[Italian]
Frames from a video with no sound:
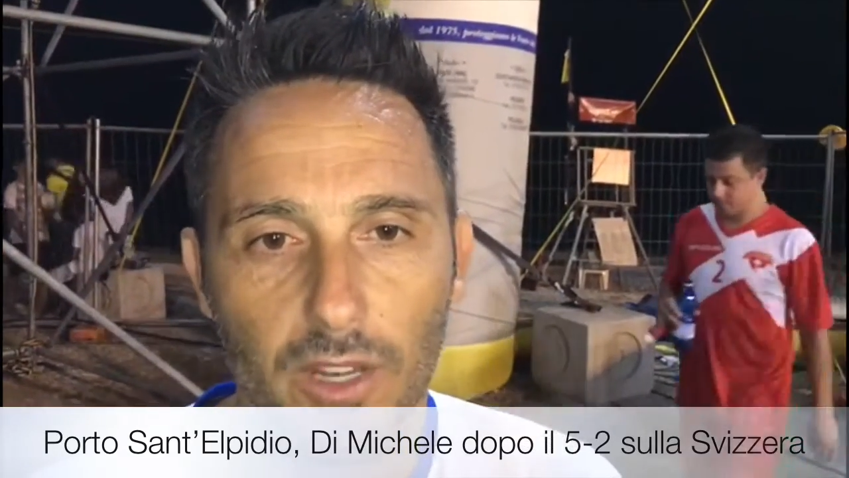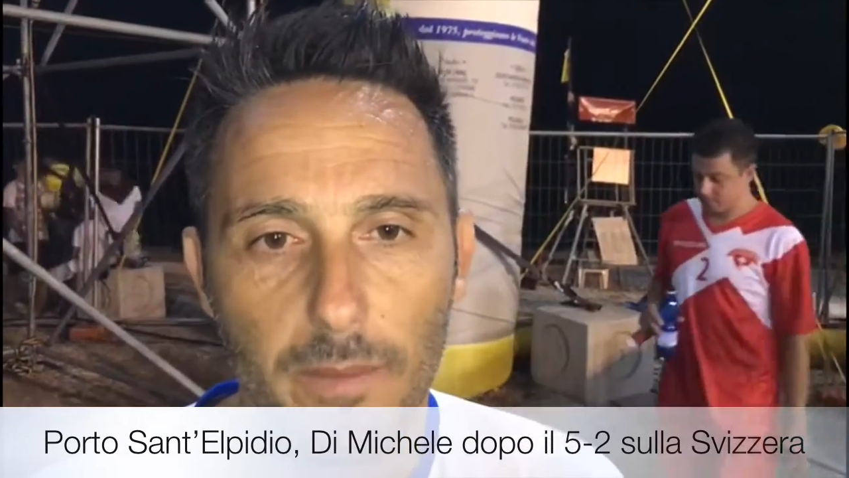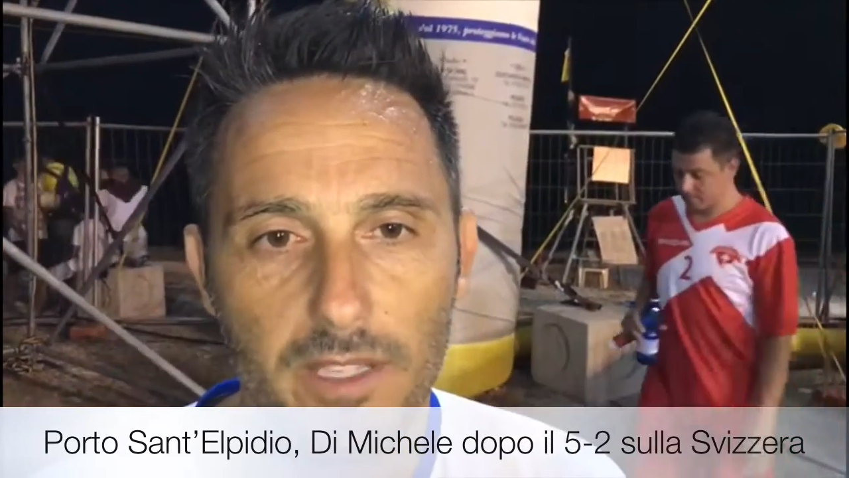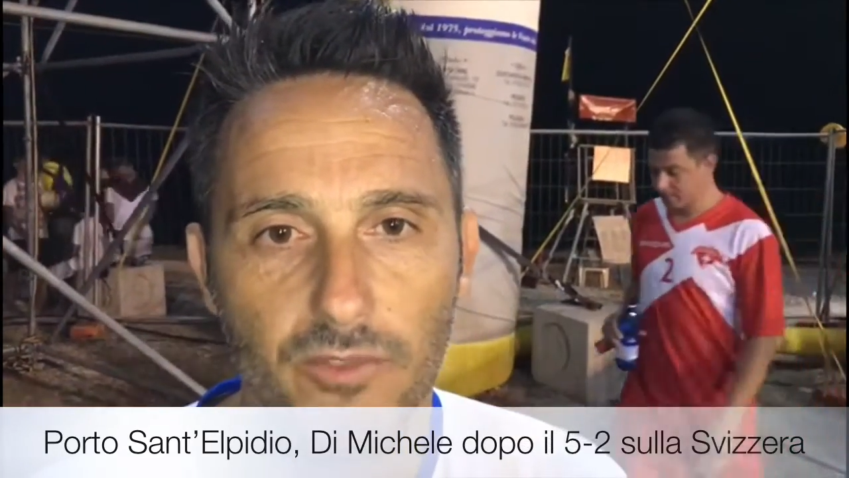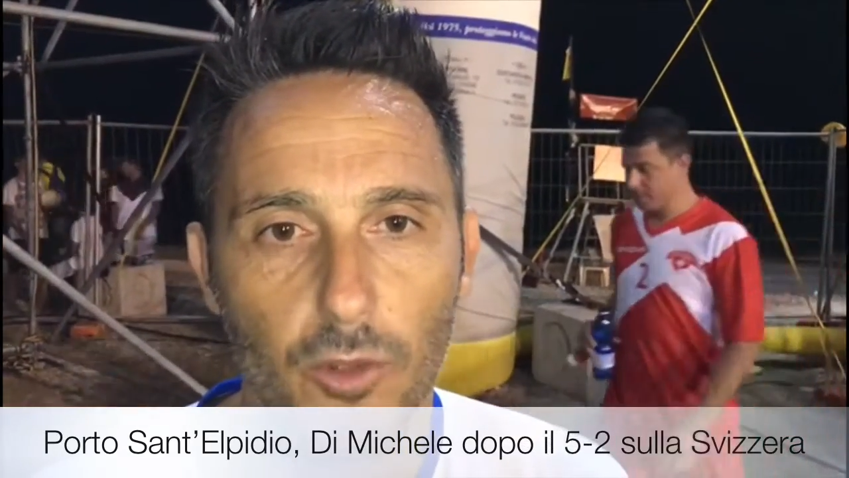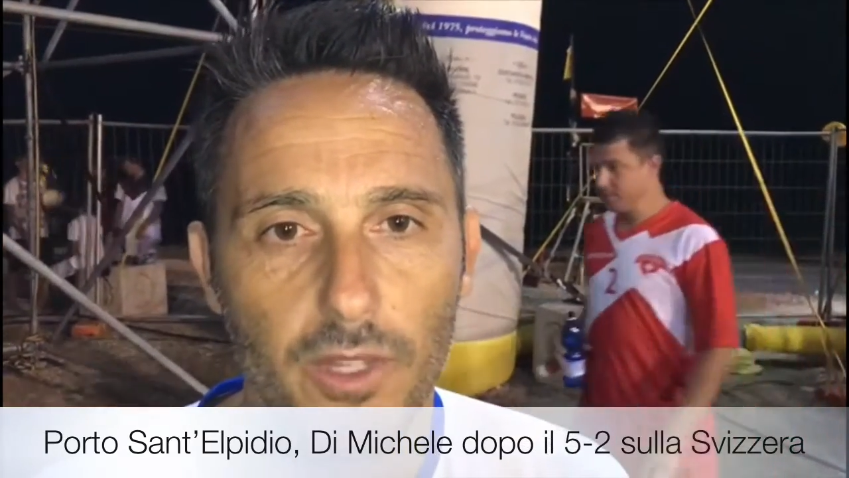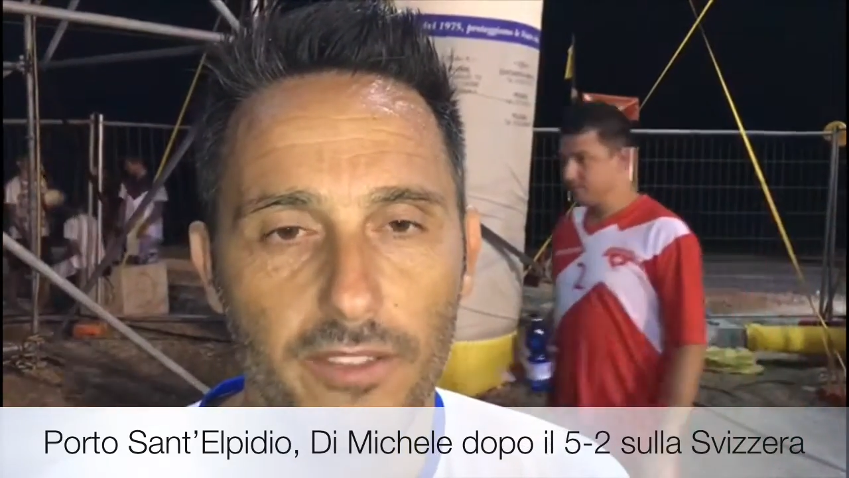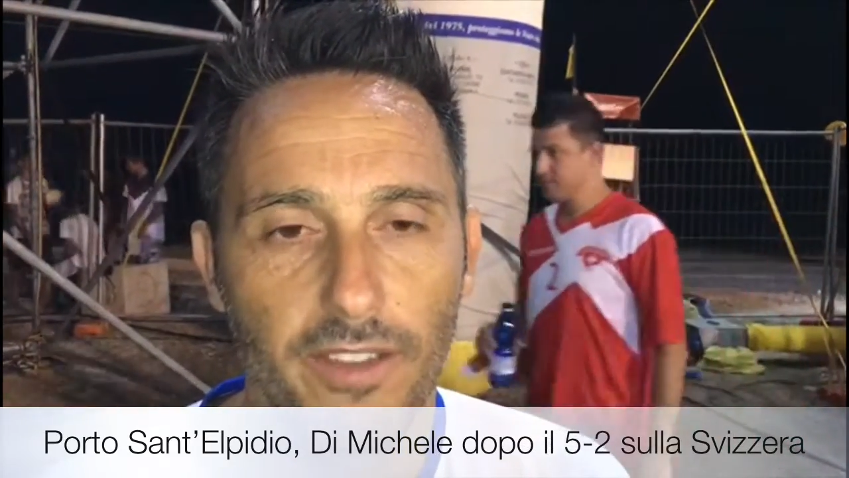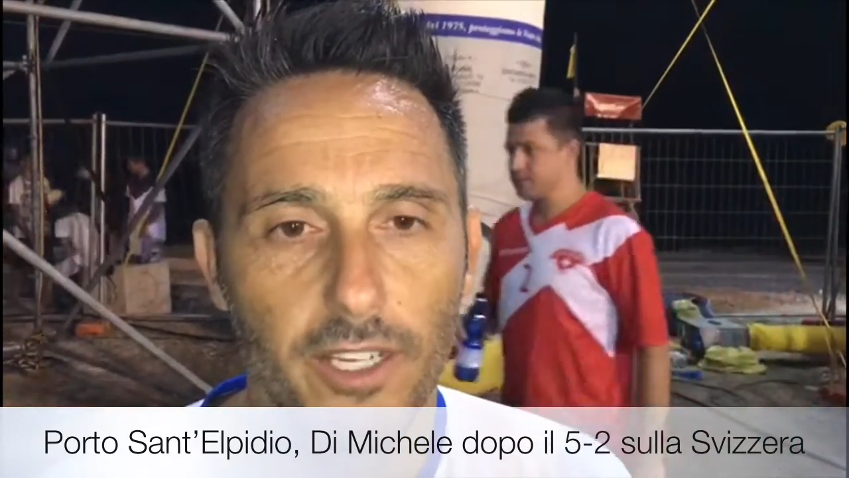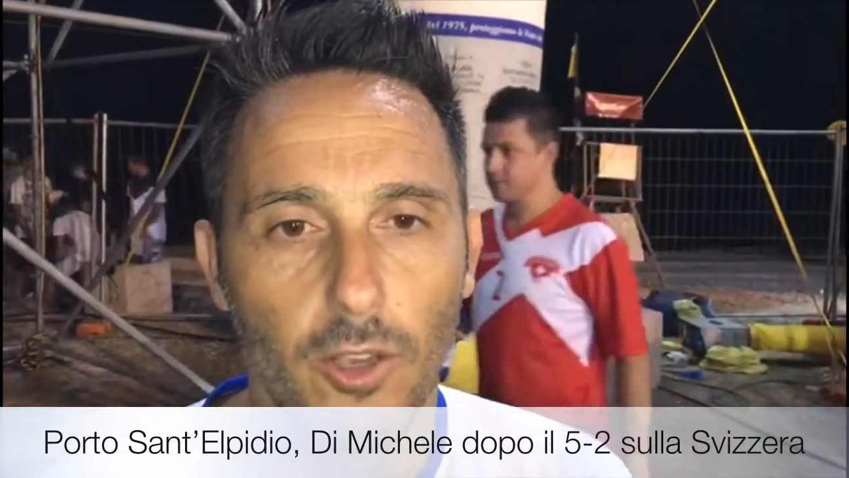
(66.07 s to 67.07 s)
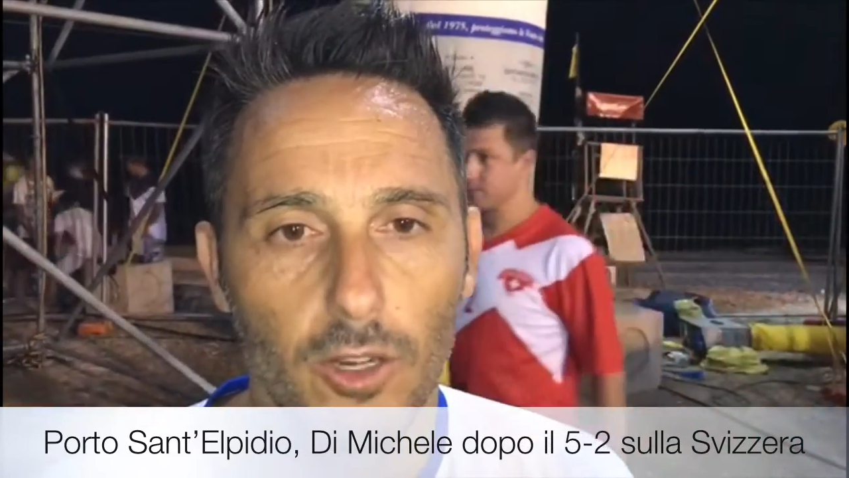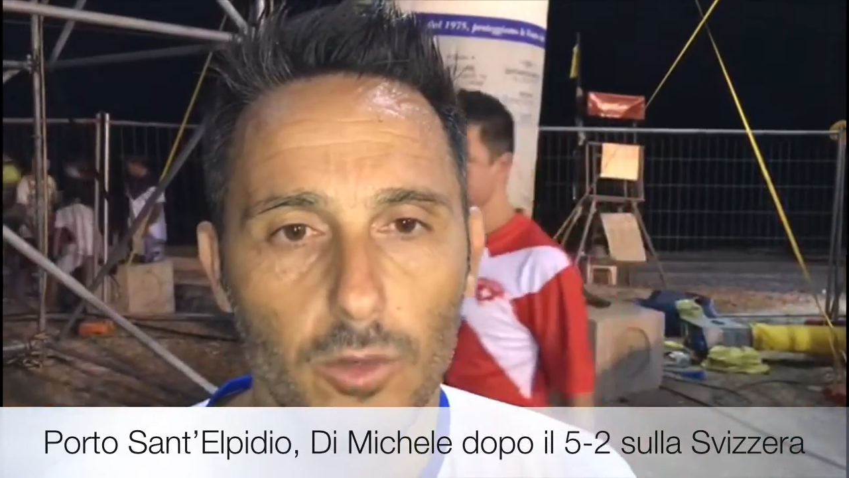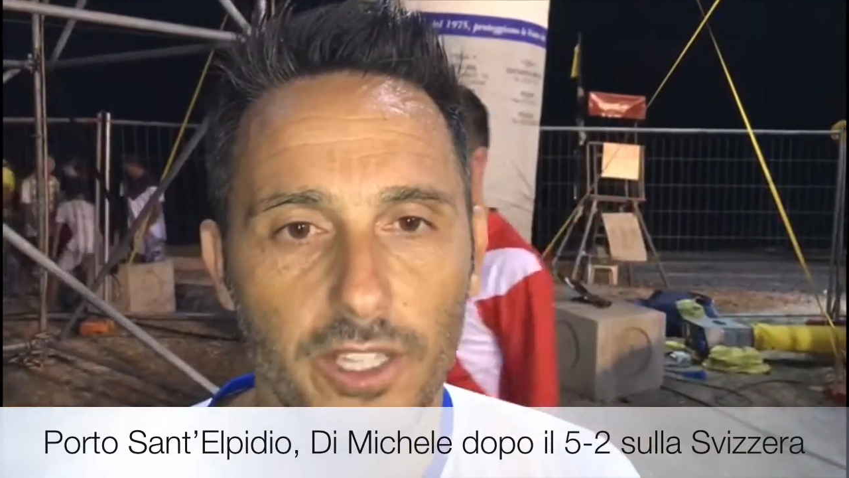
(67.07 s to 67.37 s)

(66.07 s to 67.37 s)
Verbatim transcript: una mia sponda e fare gol,